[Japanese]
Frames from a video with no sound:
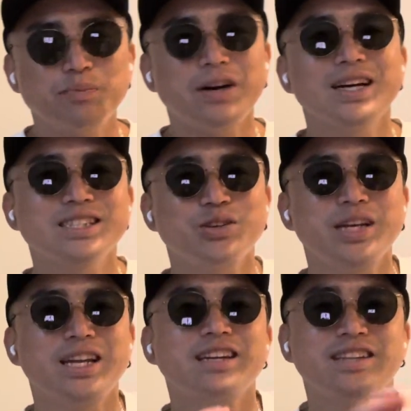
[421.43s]
パワーストーン
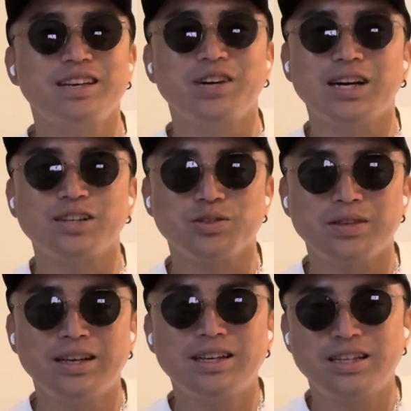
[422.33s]
屋なんで、まあ、あの
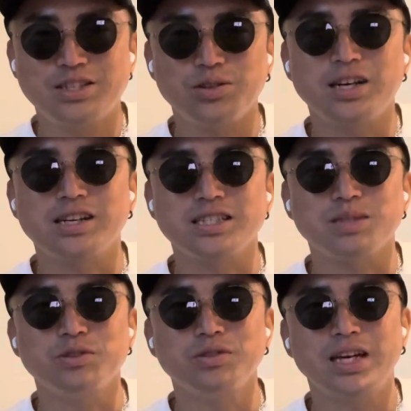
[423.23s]
一応なんか
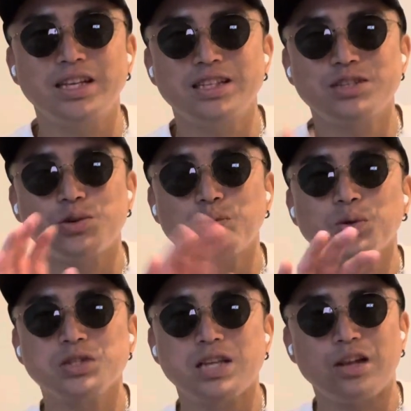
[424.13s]
自分なりに調
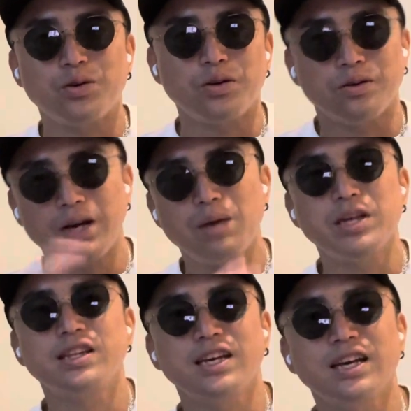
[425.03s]
合したのをはめ
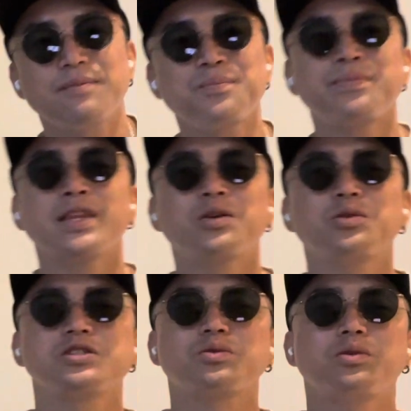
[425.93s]
て、こっ
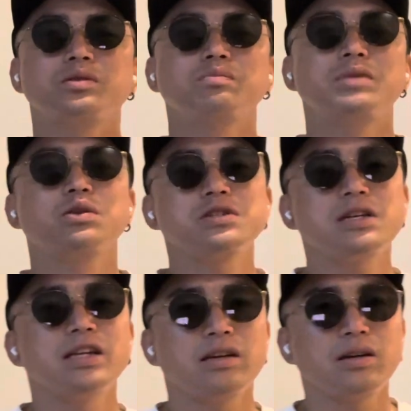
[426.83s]
ちと、まあ、こっち
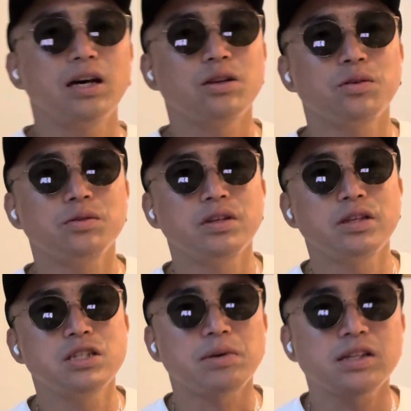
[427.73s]
はね、あの
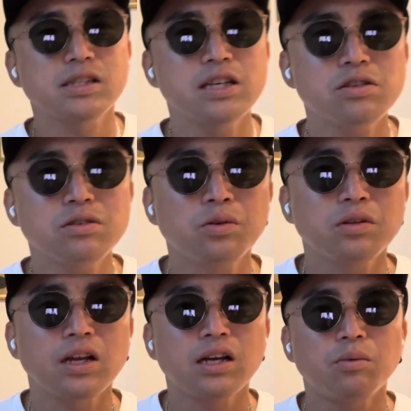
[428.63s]
一番最初の本
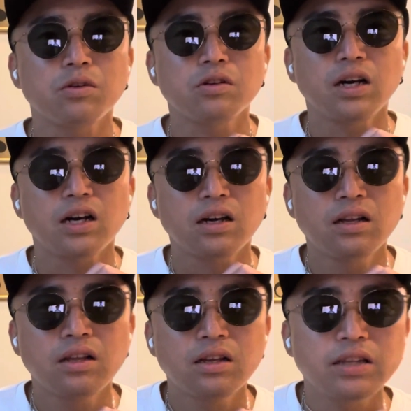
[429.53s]
当なんか僕が。
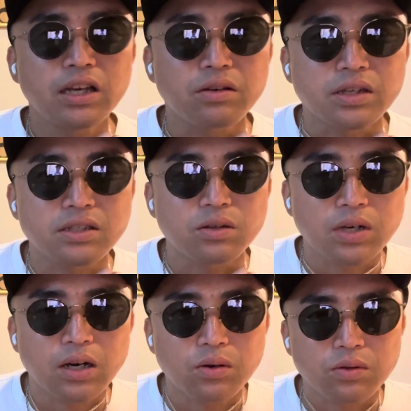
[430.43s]
ネックレスを
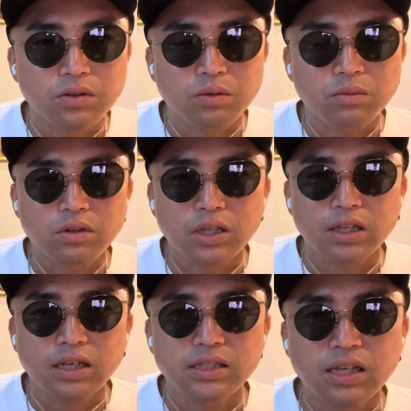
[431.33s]
買おうって思った
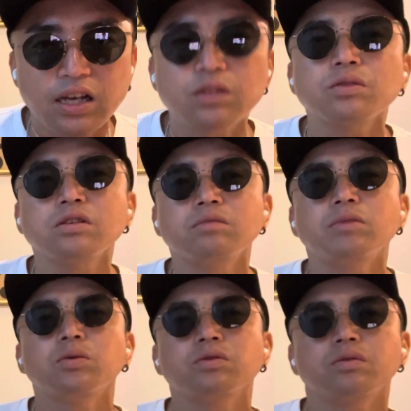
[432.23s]
タンザナイトっていうの
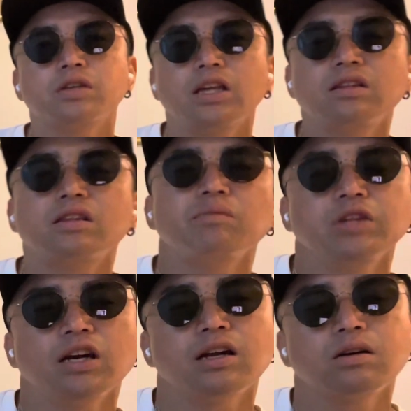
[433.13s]
は本当原点みたい
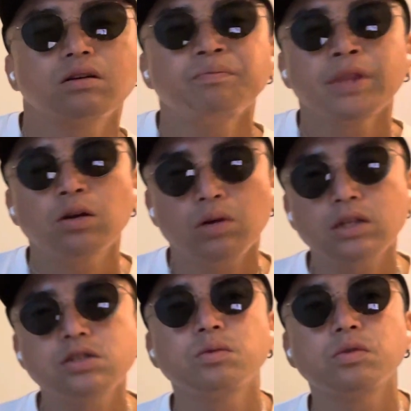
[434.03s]
なこれは
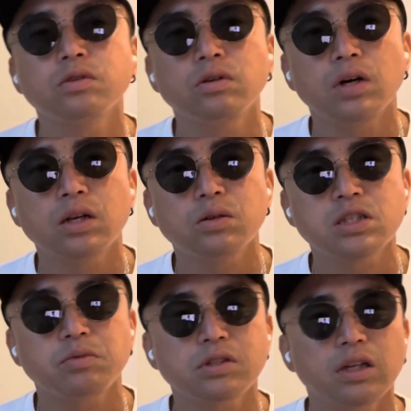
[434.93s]
ちょっと僕のあの
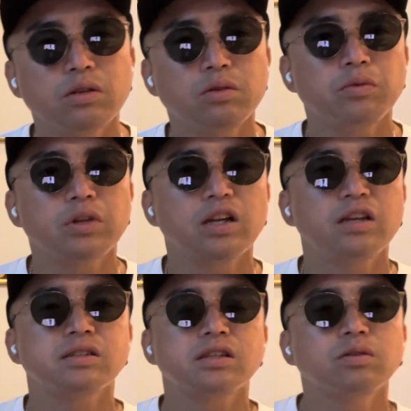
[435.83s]
私物なんて売り物ではないん
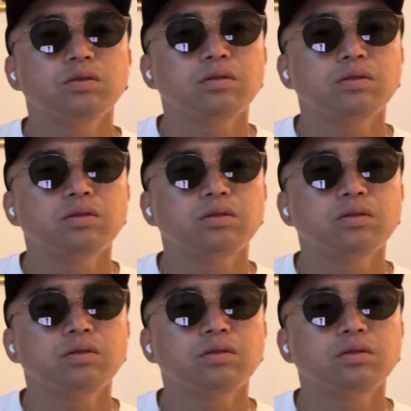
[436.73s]
ですけど